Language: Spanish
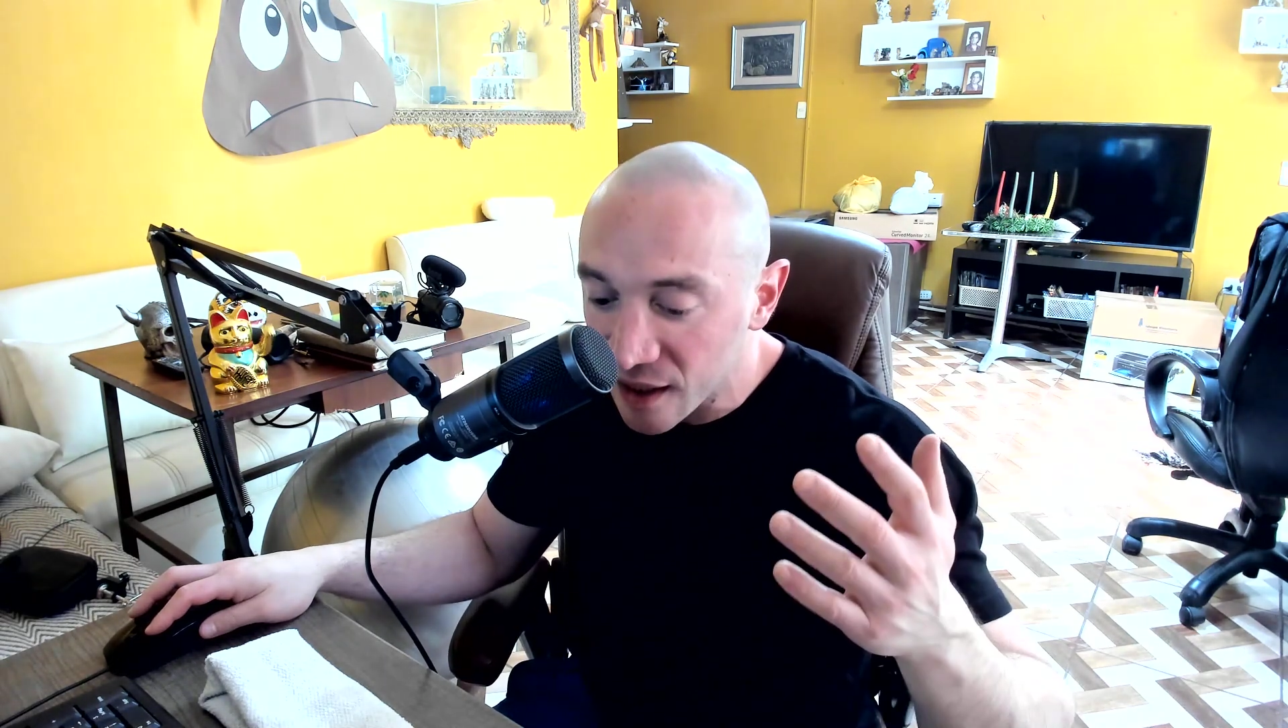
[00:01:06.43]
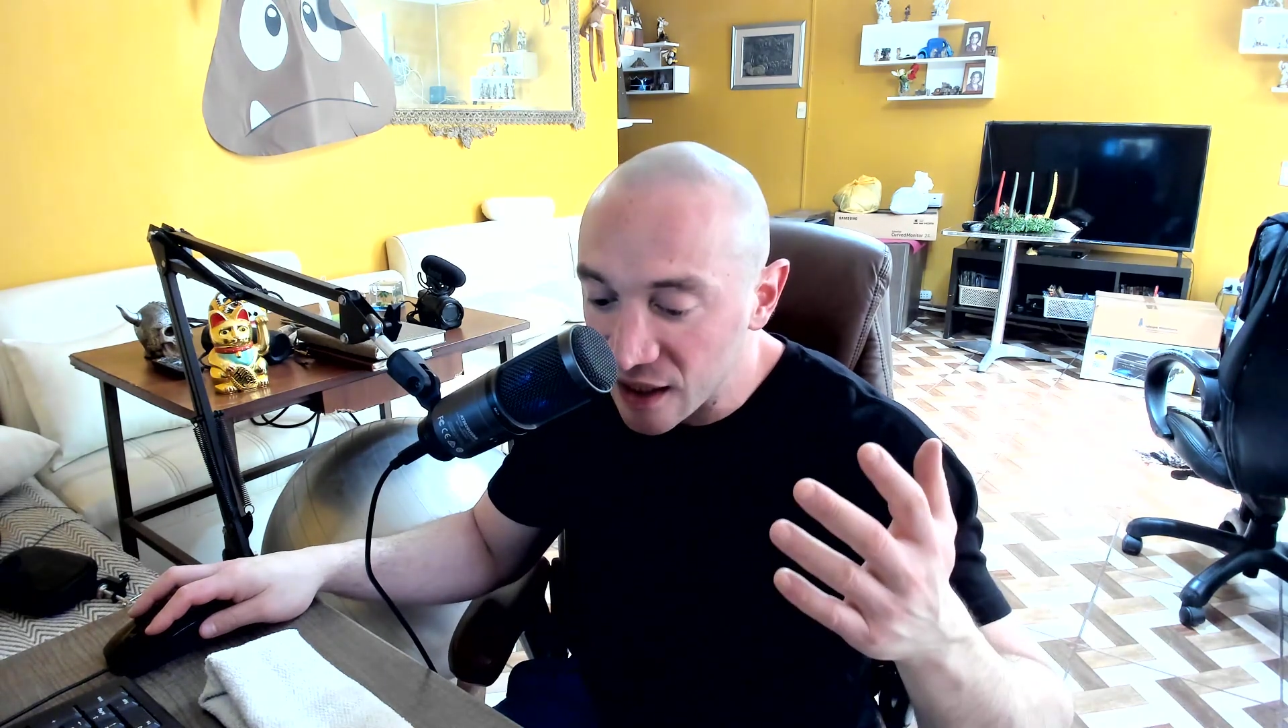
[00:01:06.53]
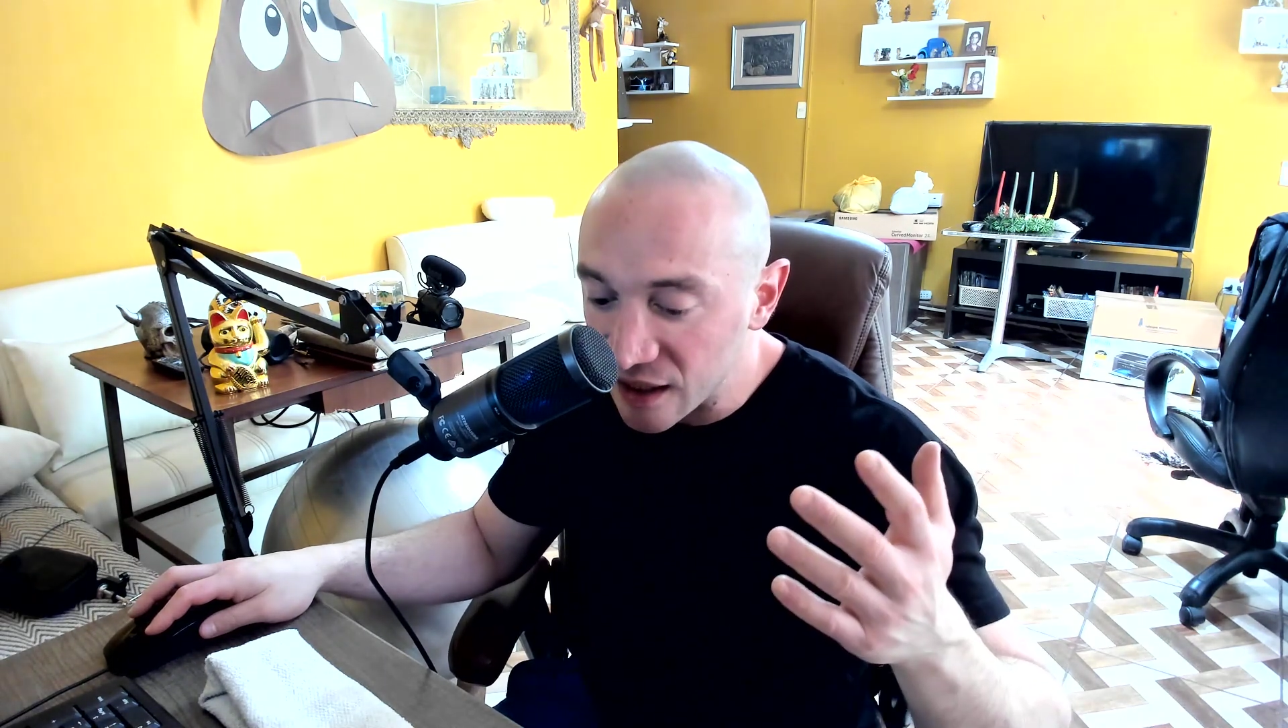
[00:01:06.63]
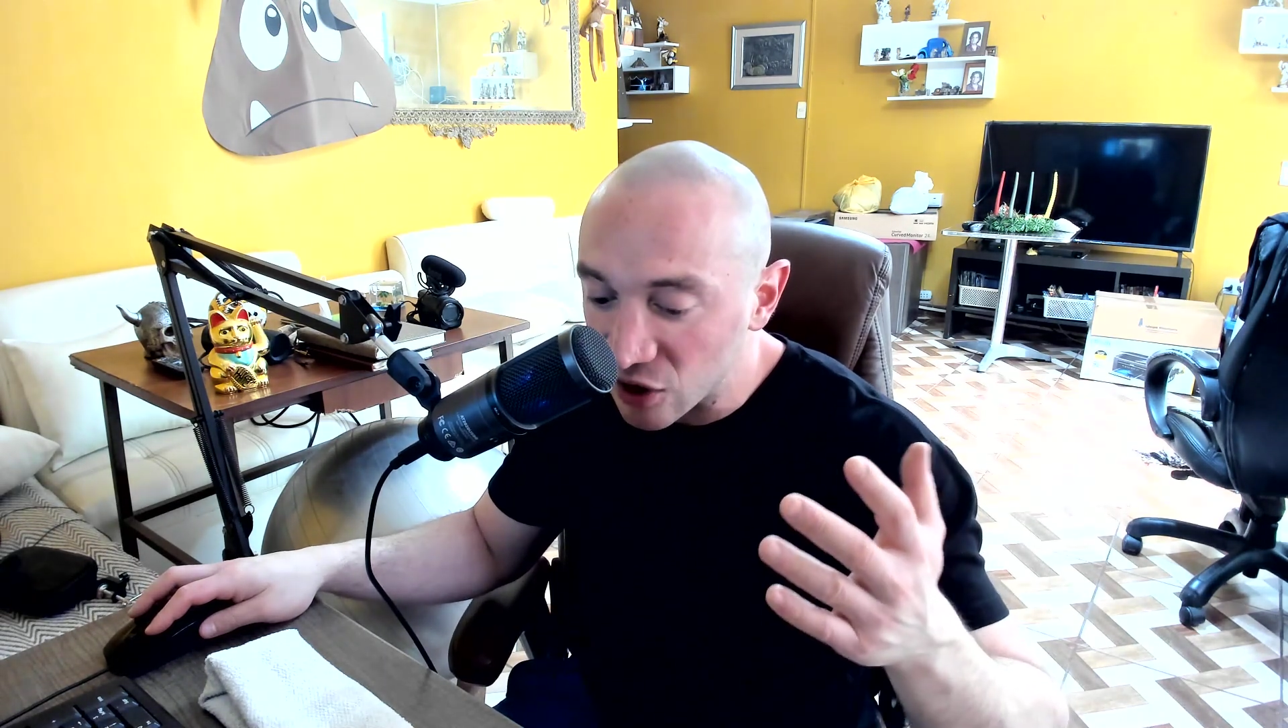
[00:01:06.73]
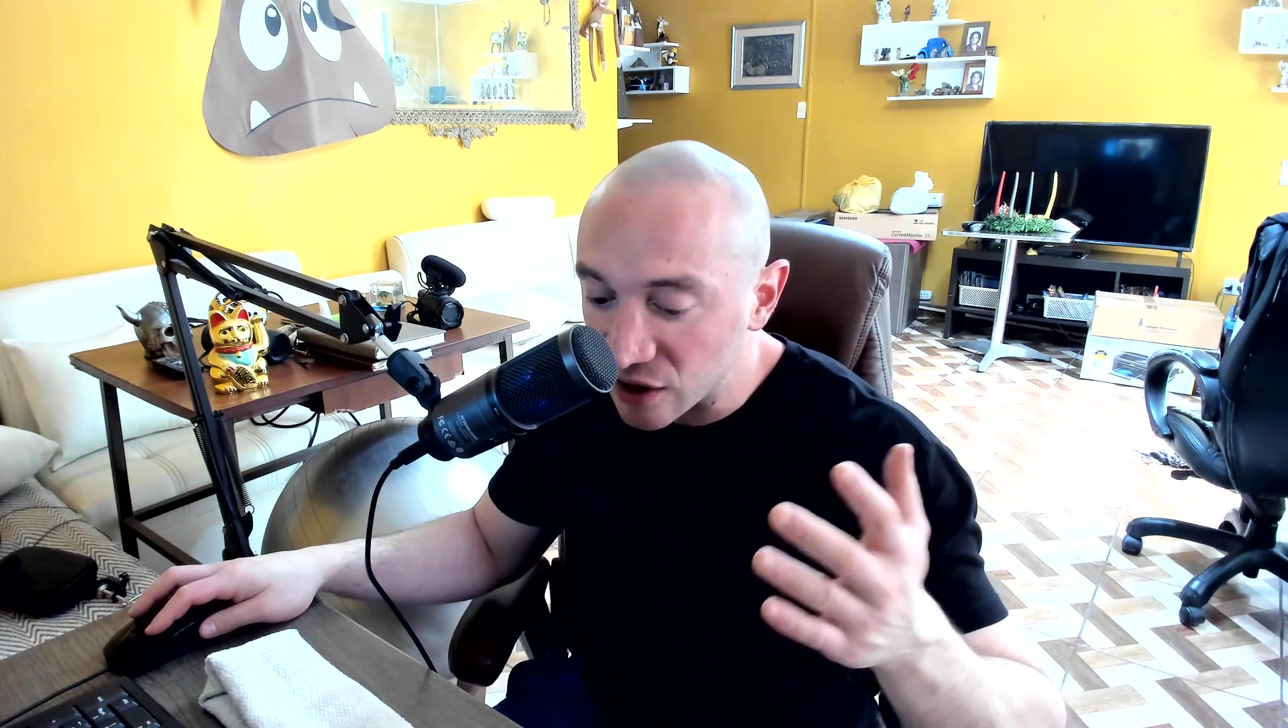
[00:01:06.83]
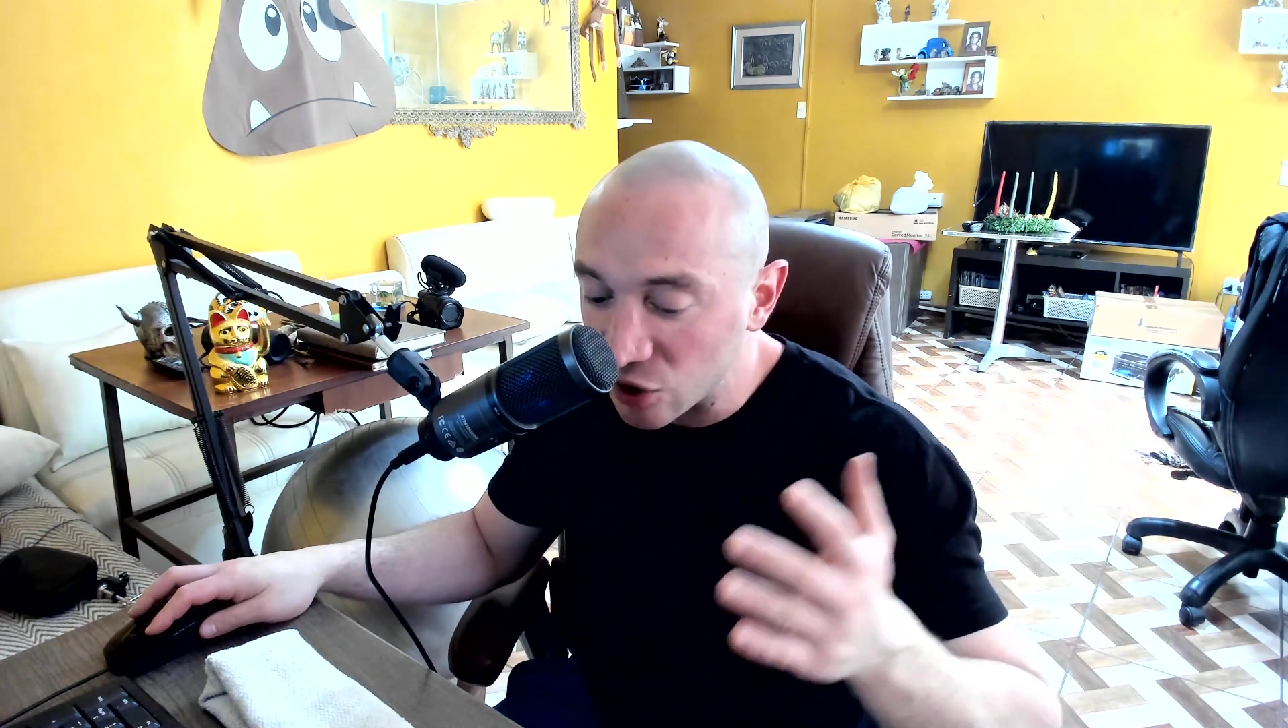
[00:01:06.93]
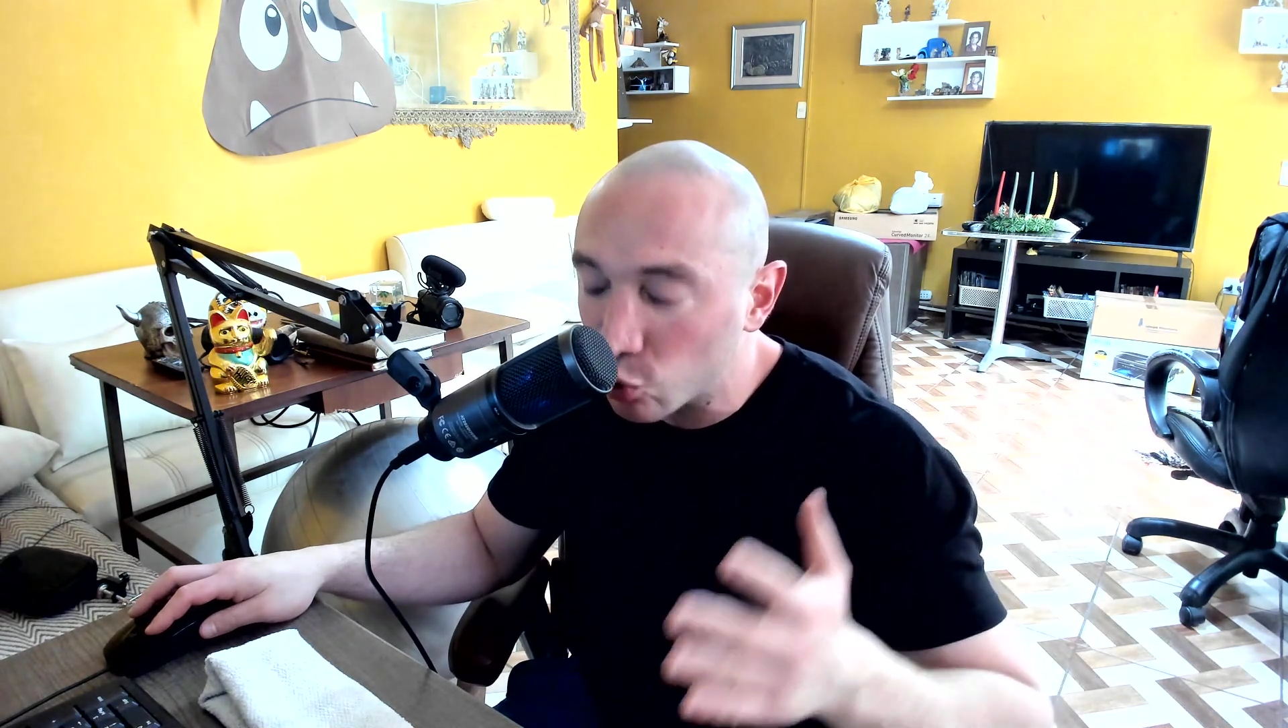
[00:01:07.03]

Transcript: Y si